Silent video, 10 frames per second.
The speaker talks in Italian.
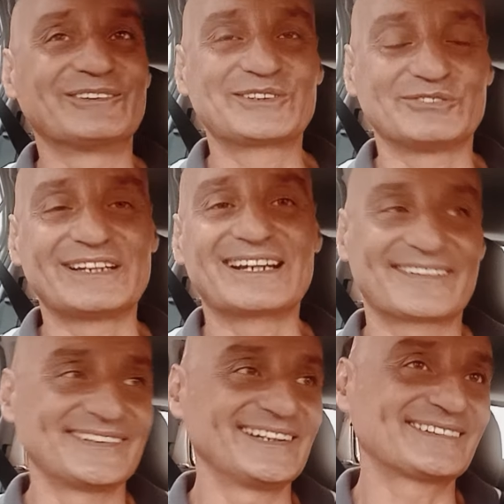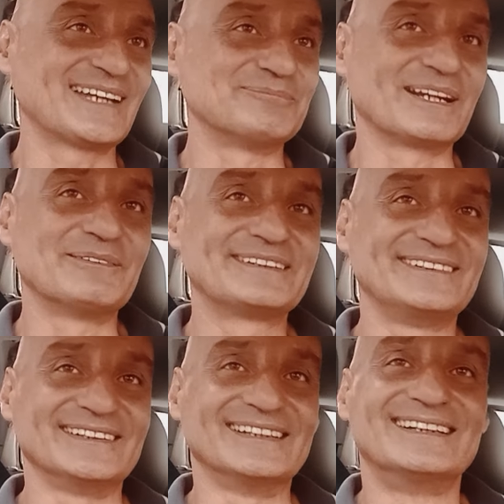questo fa la rassegna stampa la
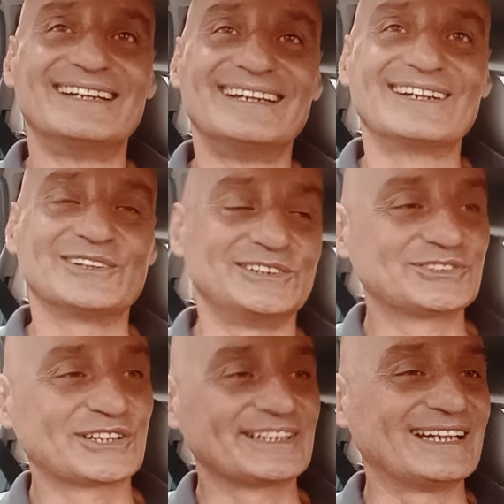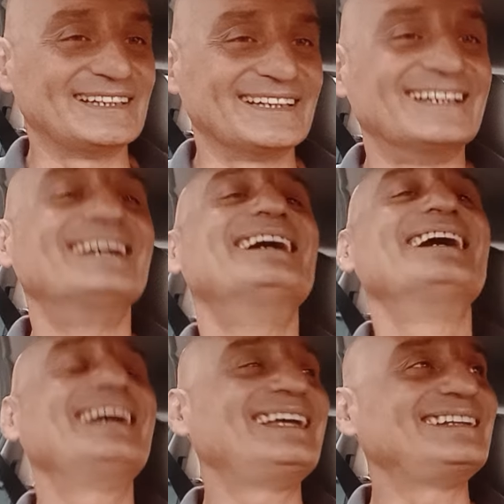mattina con il giornale
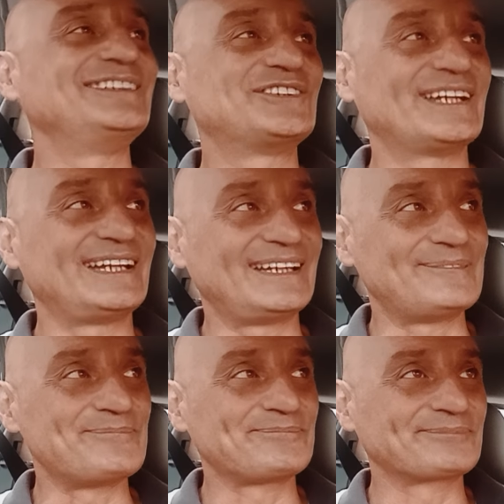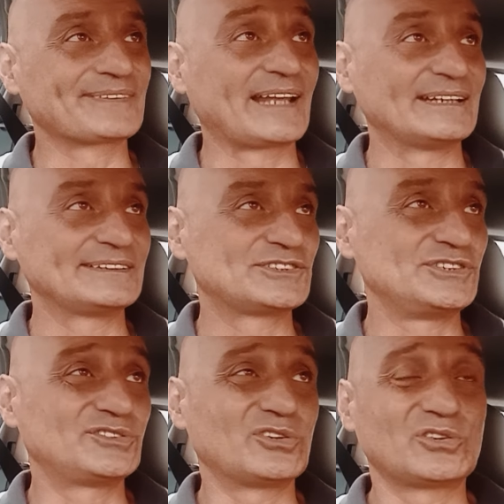e dice mm, ci
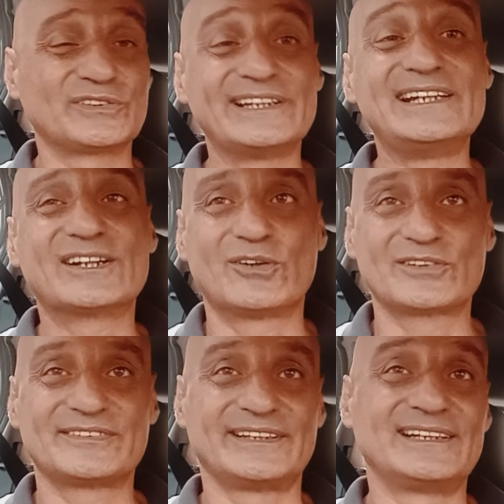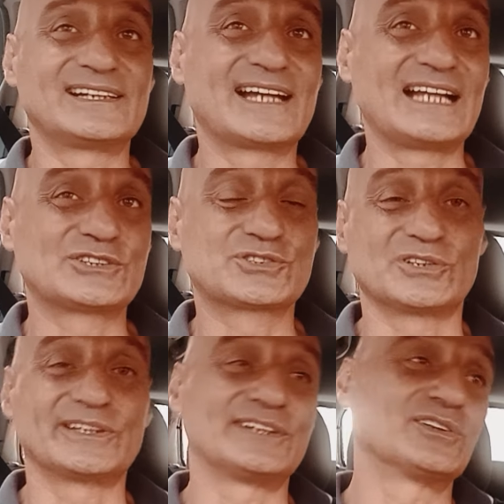sono delle cose nel
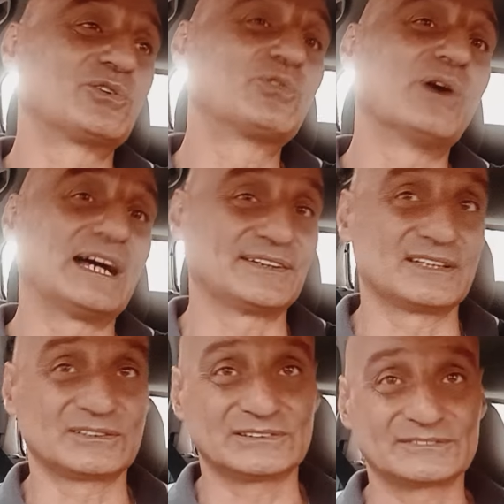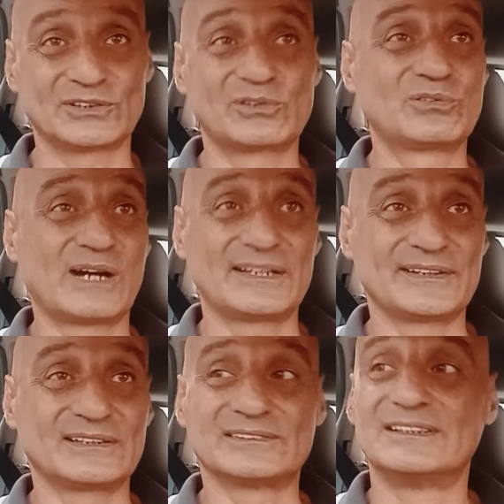calcio che non quadrano, non
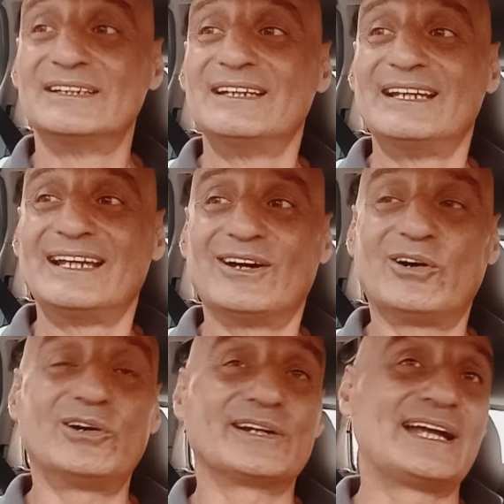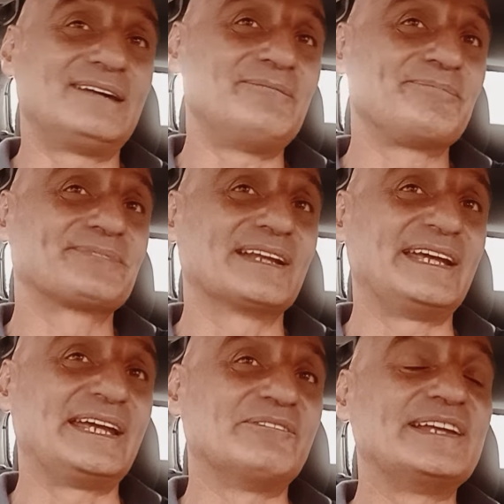quadrano. Ora,
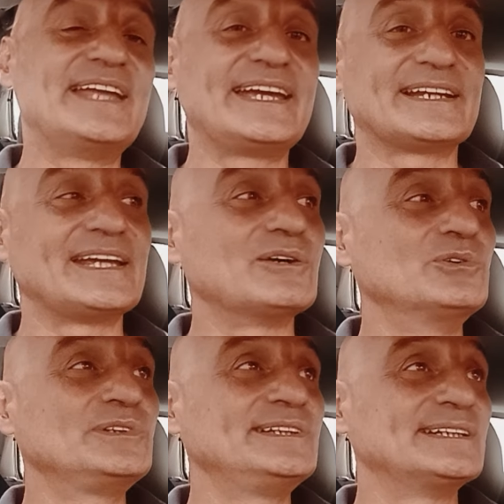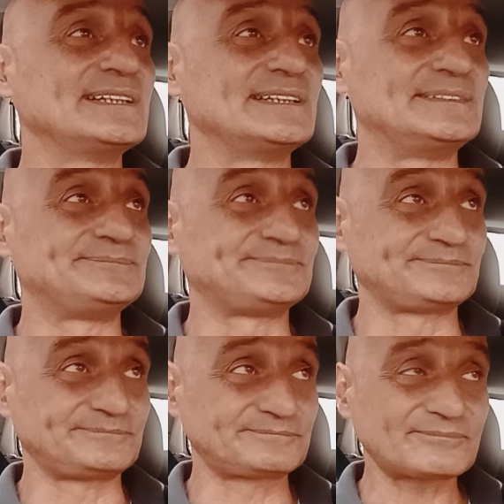eh, vedere un
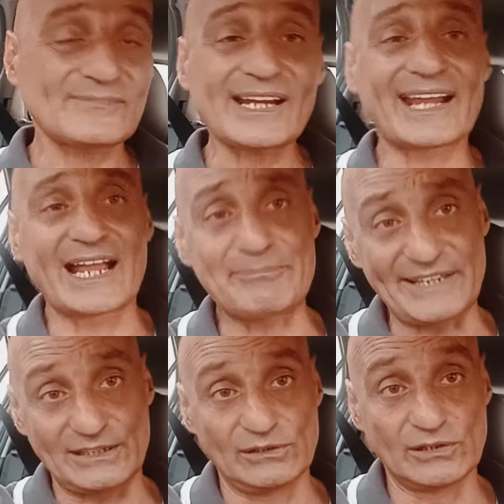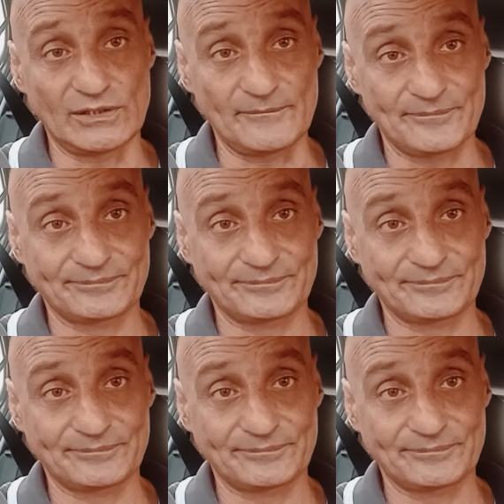eh, capello